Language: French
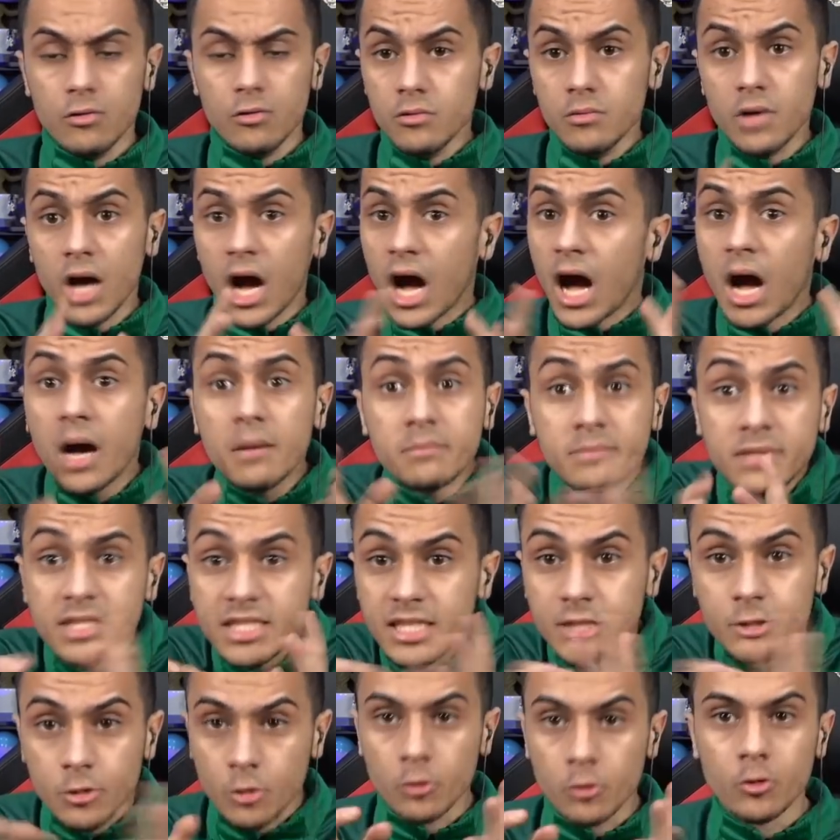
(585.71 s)
un petit
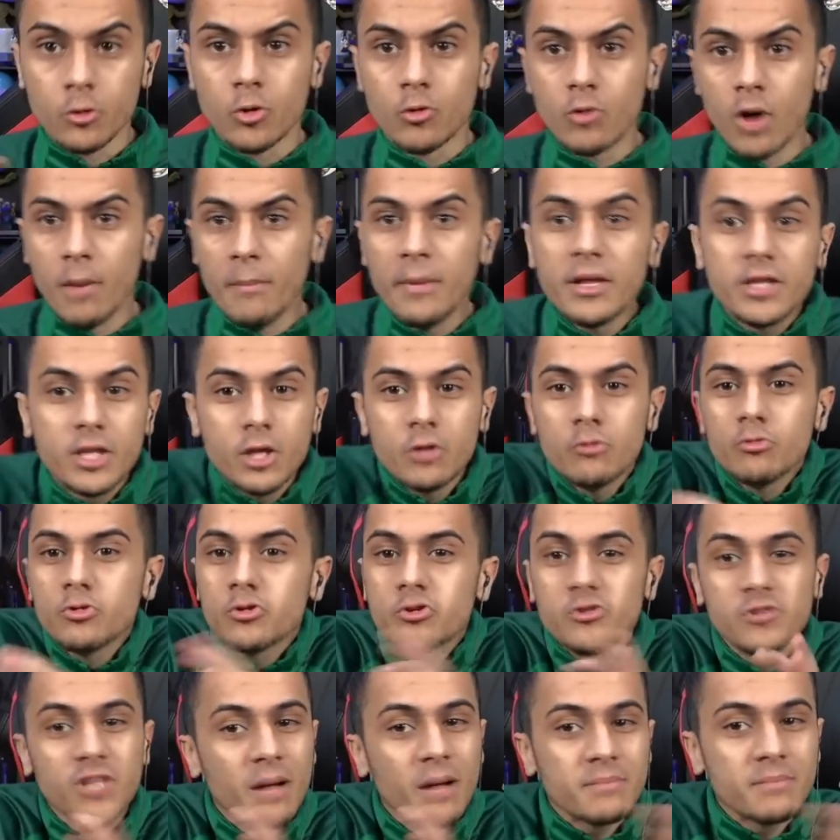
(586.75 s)
truc quoi, mettez-nous
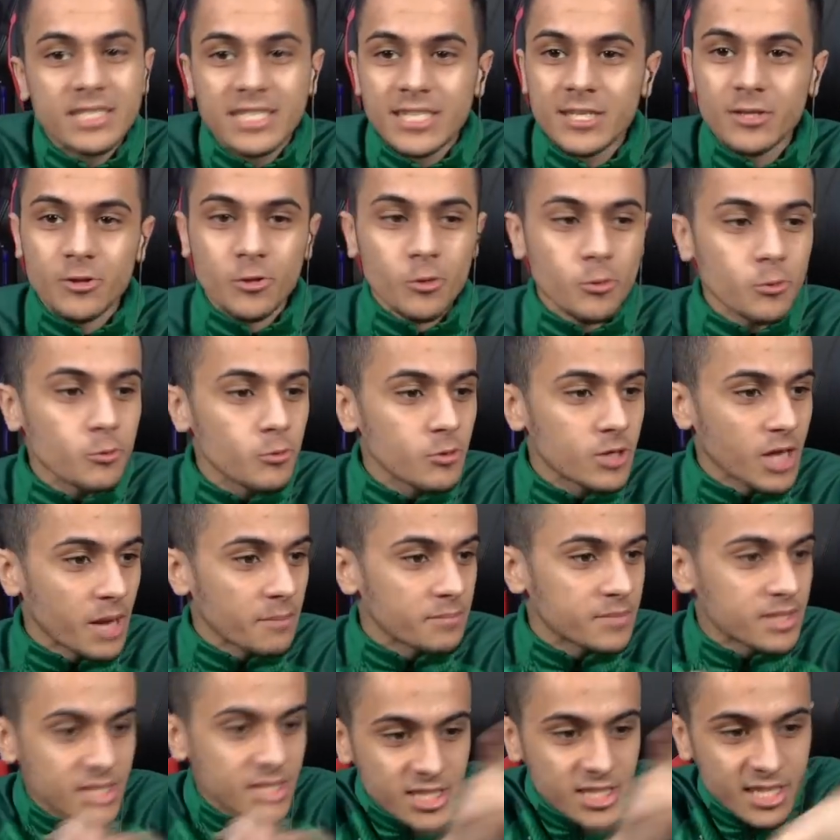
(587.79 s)
juste un petit truc, un
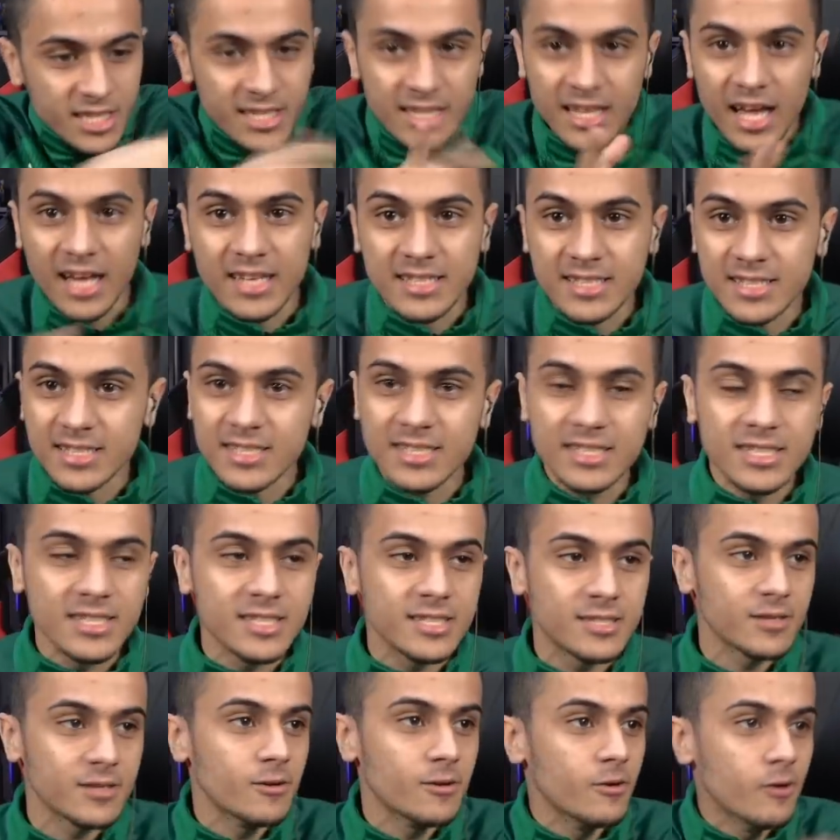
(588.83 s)
petit GTA
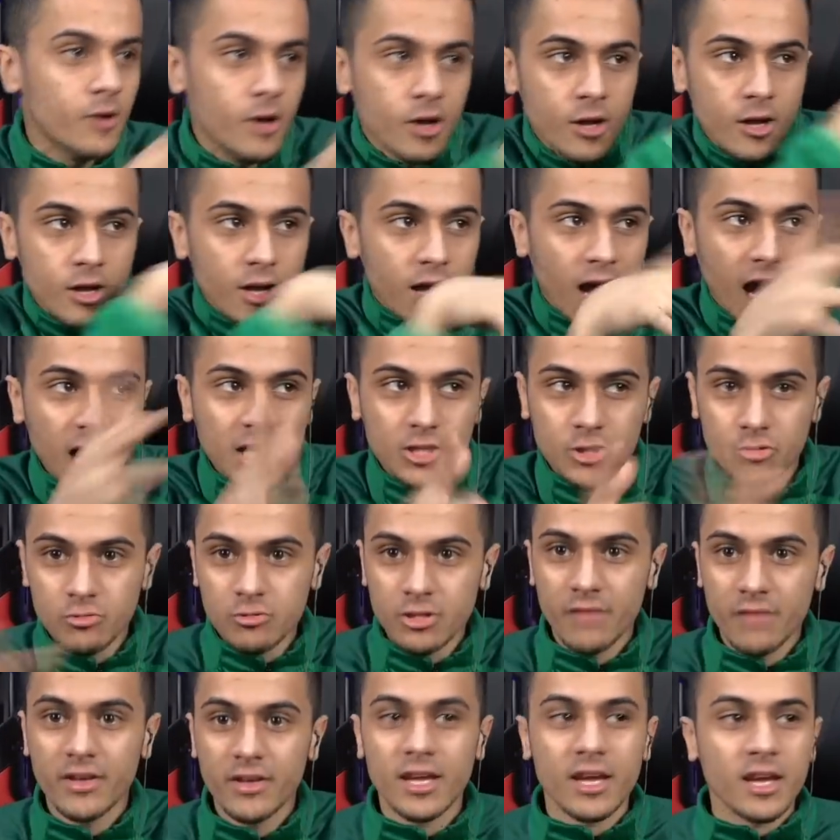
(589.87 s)
6, euh, un tweet
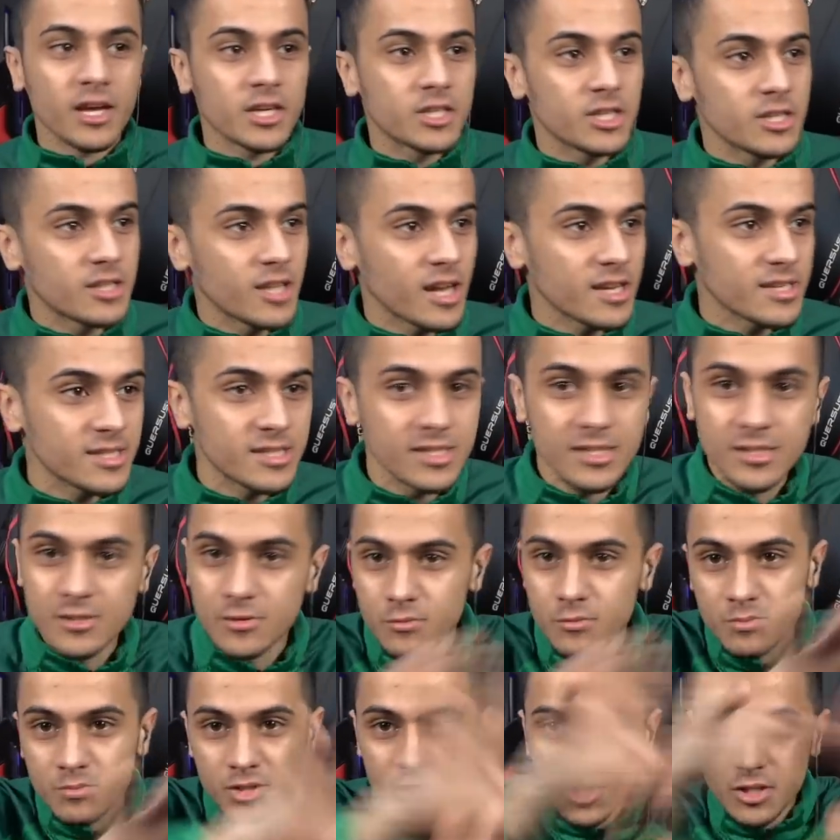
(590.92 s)
avec GTA 6,
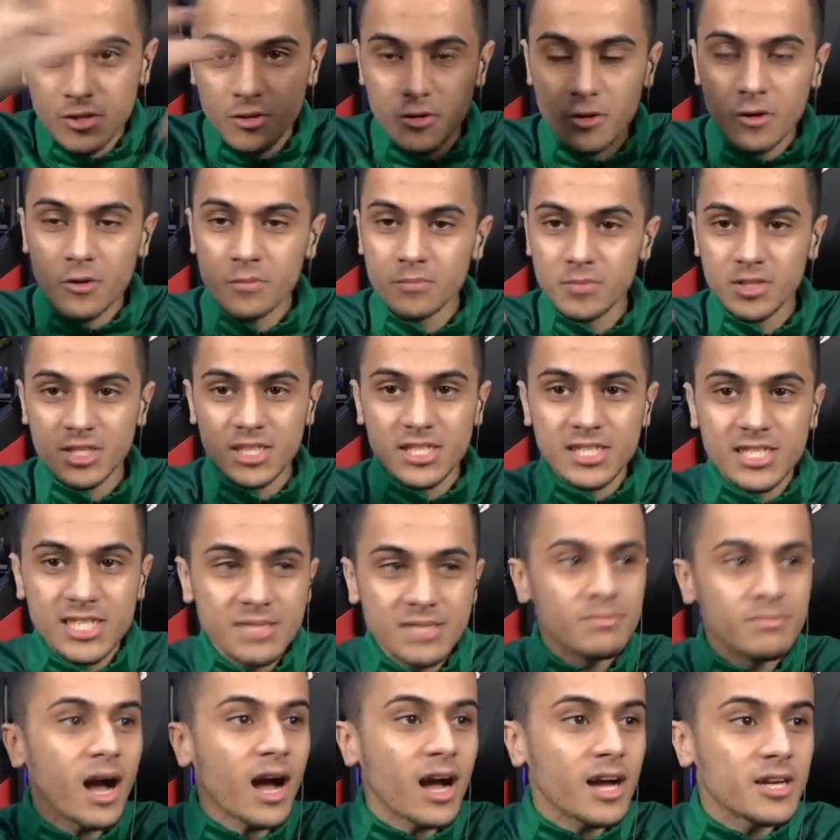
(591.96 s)
une petite, une petite
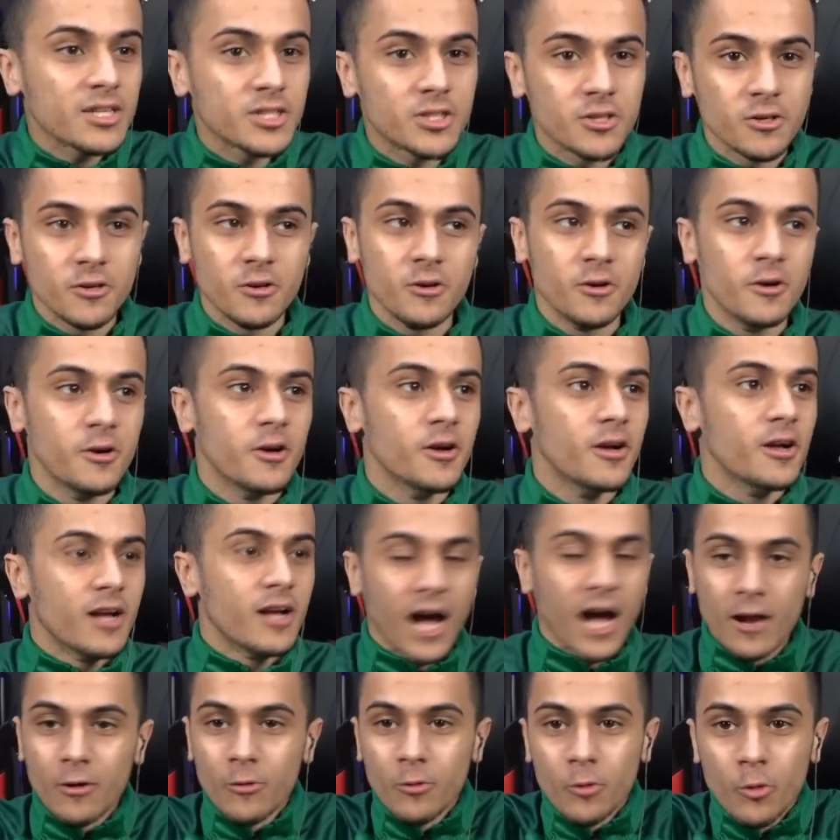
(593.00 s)
image,
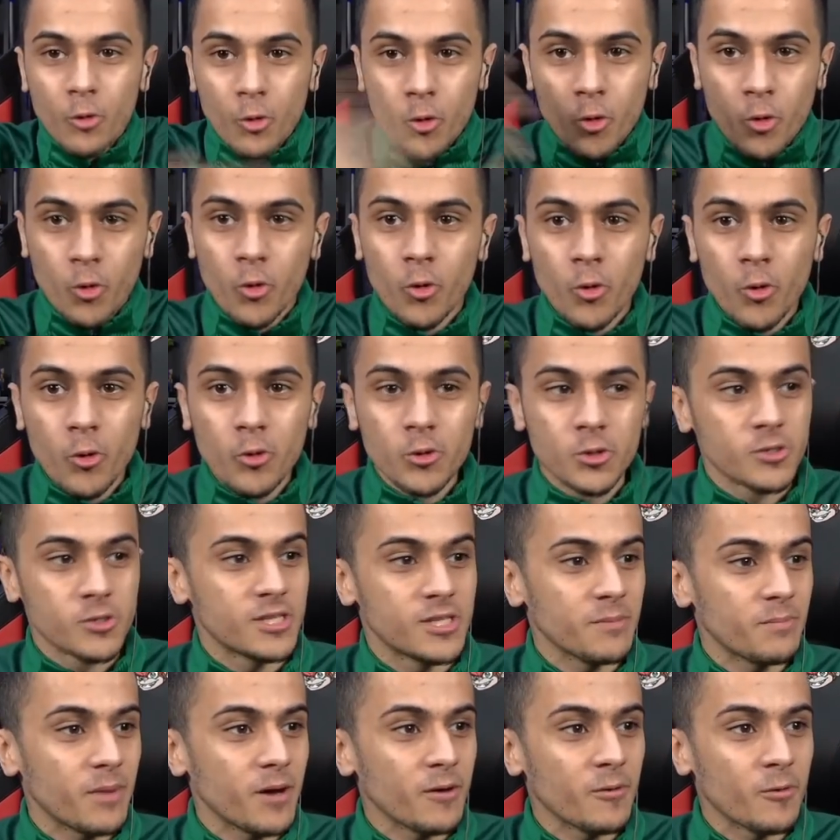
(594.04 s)
un, logo, je sais
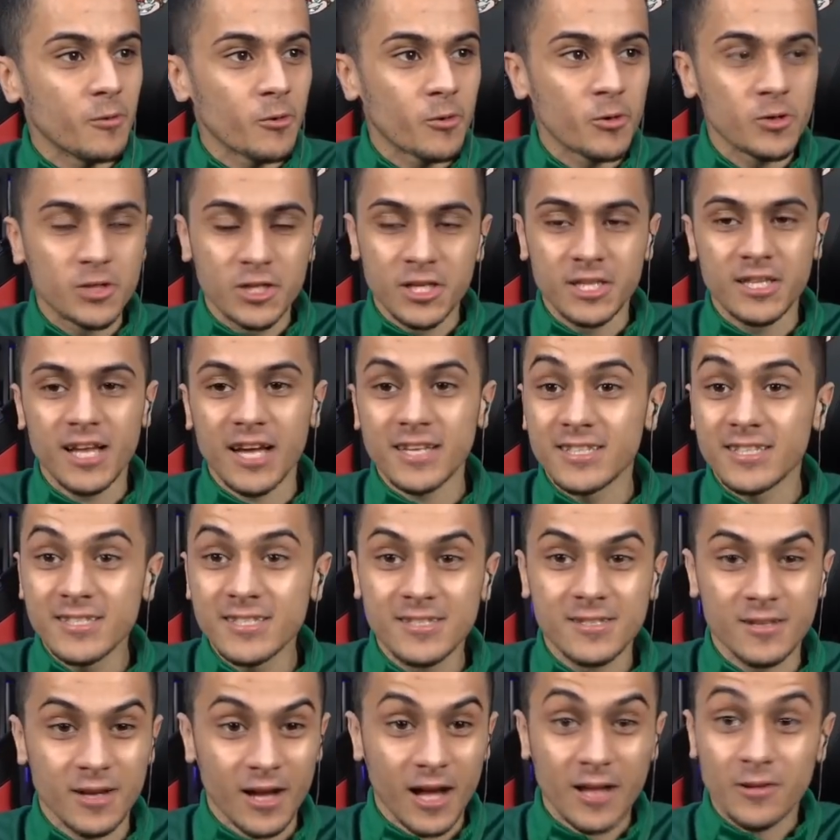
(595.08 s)
pas, le logo de GTA
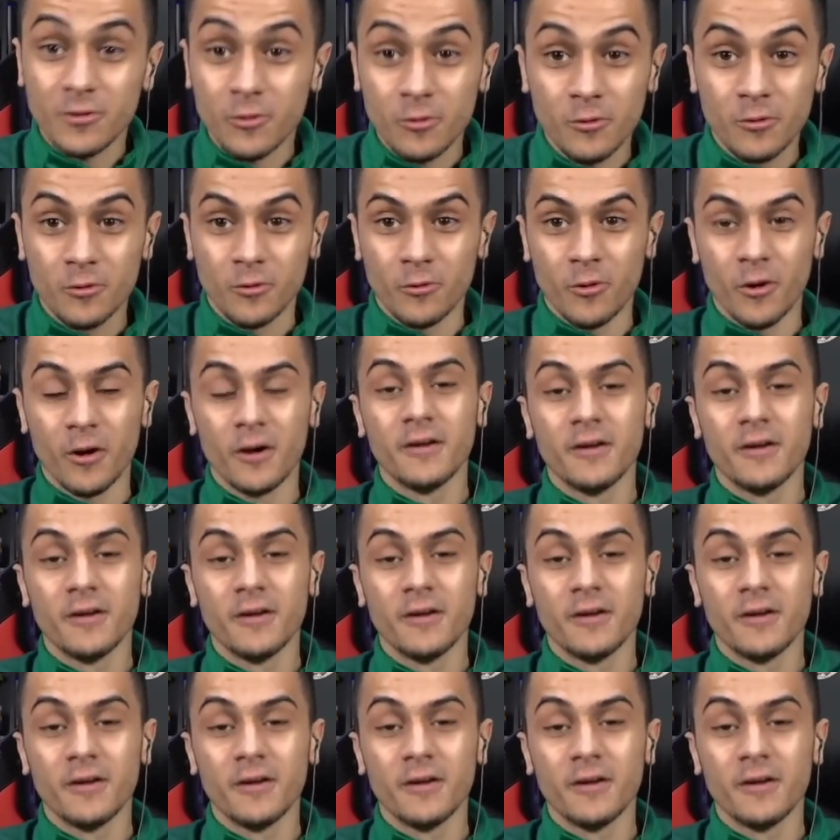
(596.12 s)
6, un truc quoi.